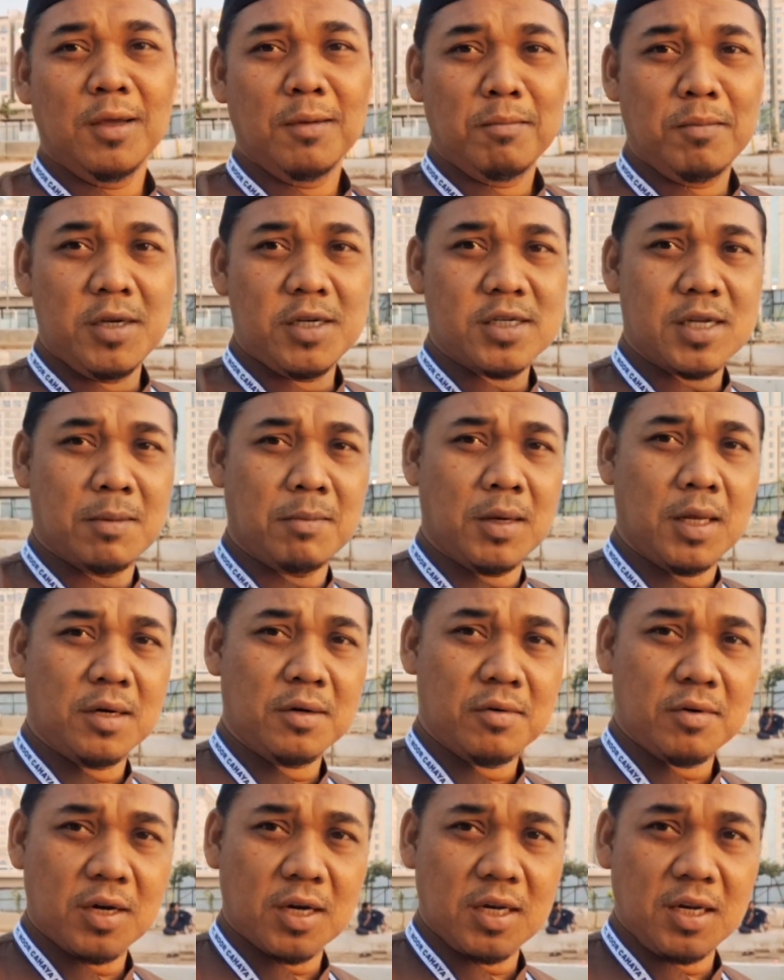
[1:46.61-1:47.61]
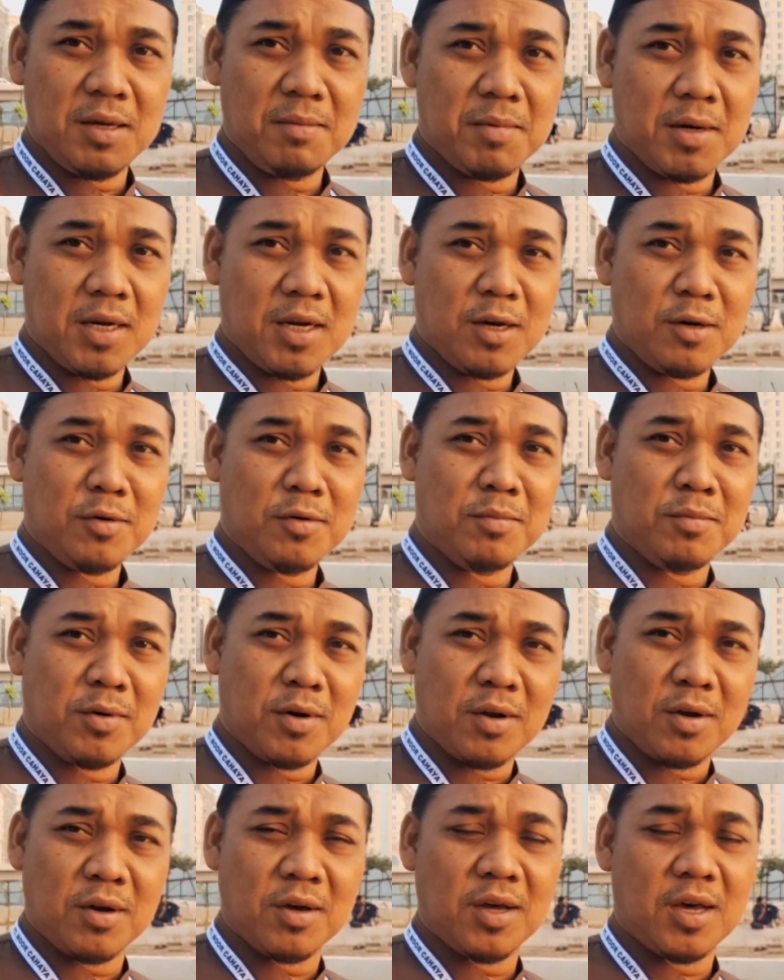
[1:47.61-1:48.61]
bisa melakukan ibadah
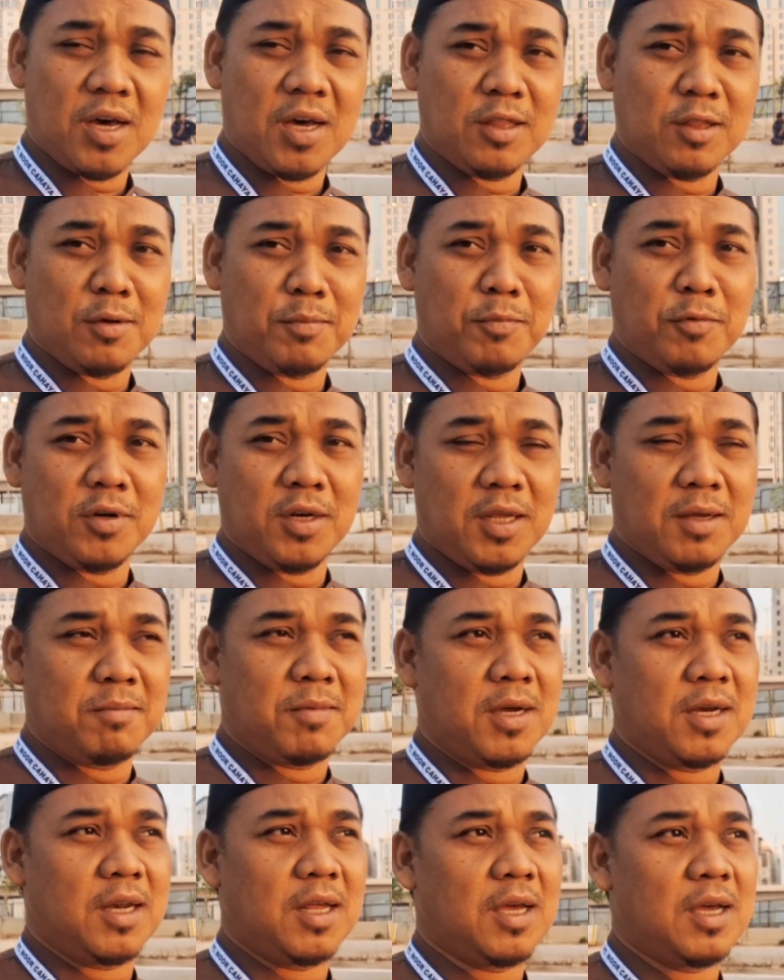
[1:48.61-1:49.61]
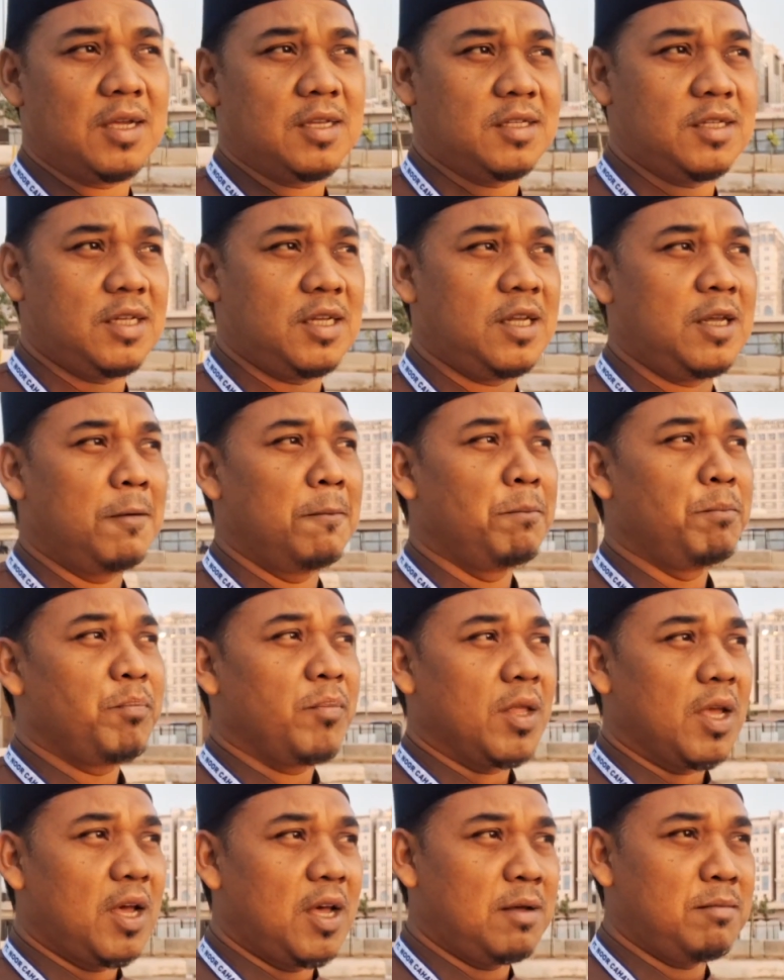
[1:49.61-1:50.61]
umroh ataupun ibadah haji
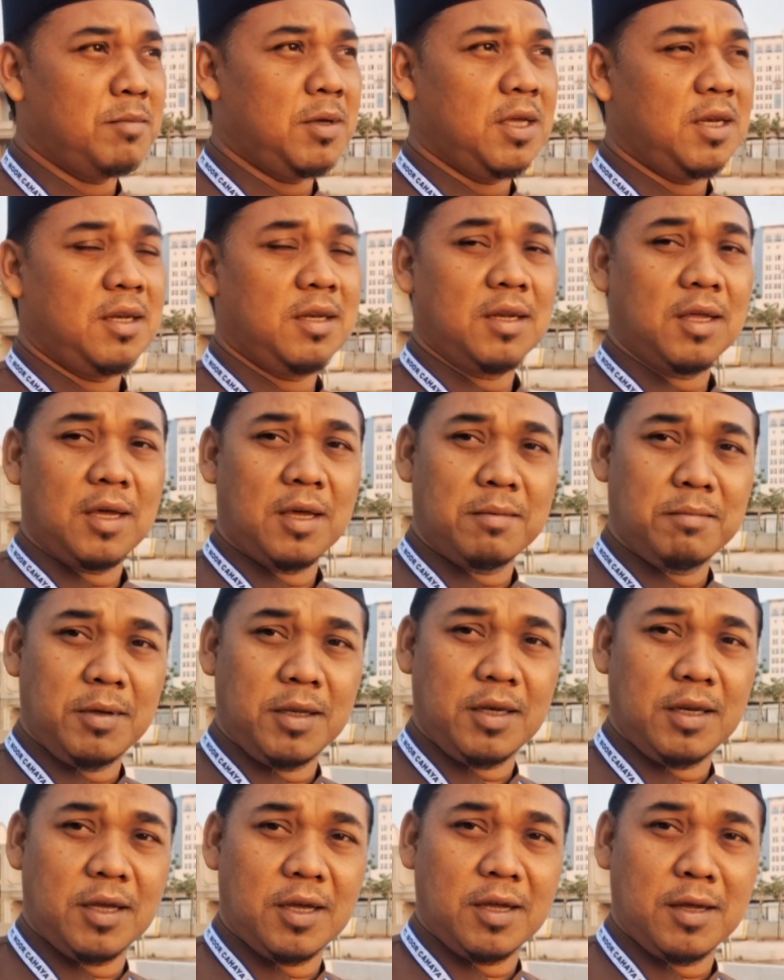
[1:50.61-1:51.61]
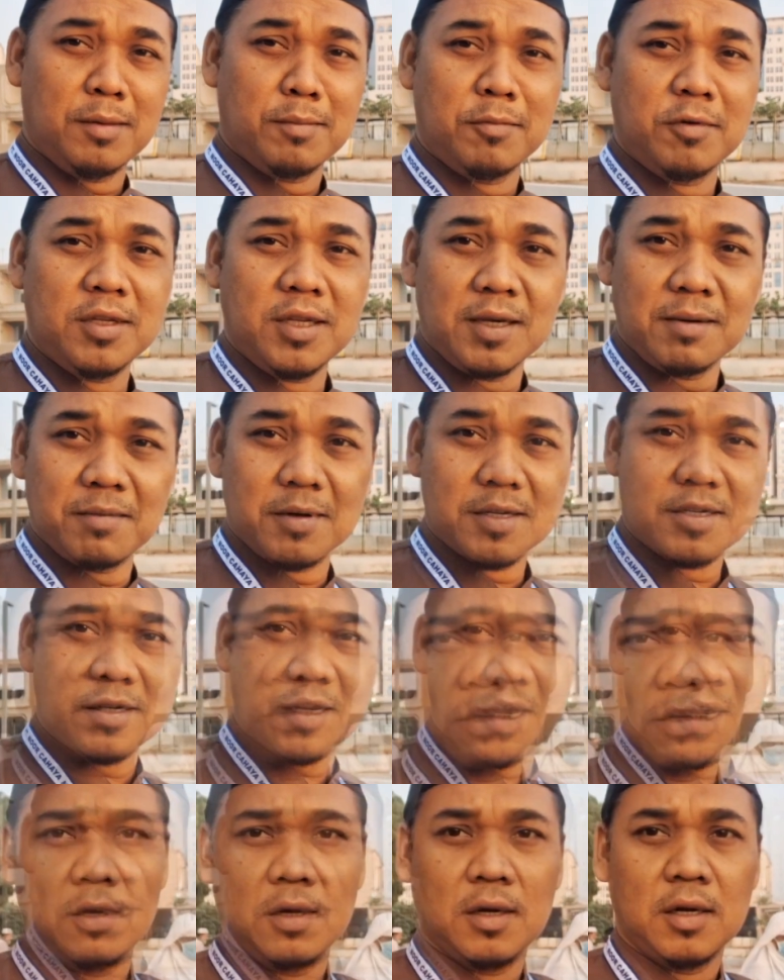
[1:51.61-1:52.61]
Amin, amin ya mujibas
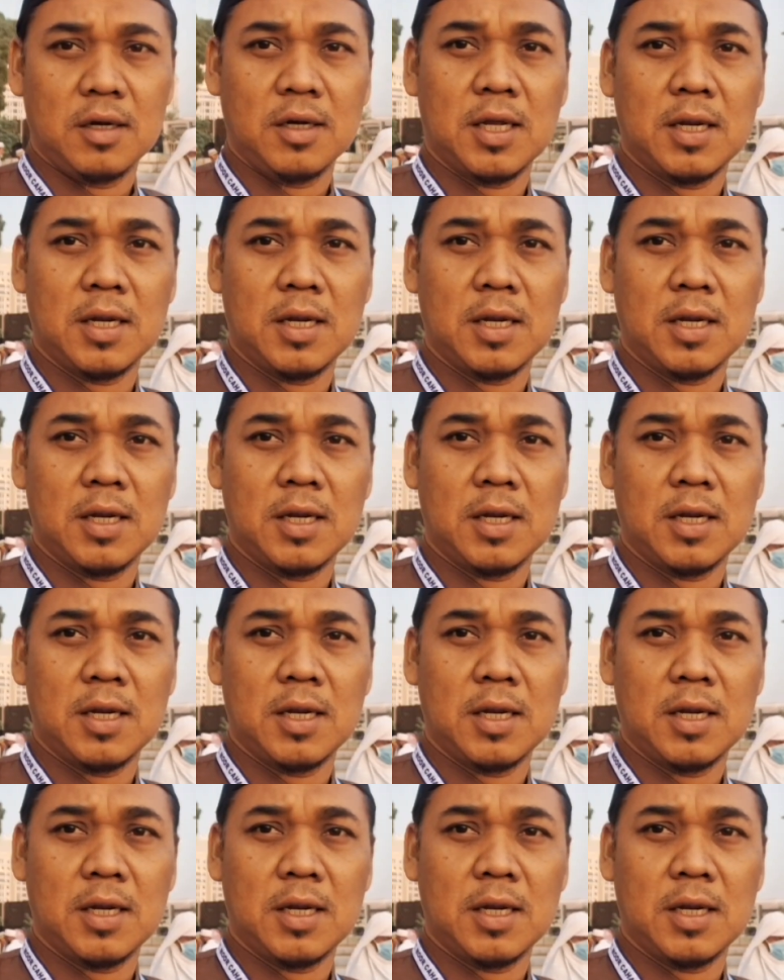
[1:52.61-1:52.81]
sa'ilin.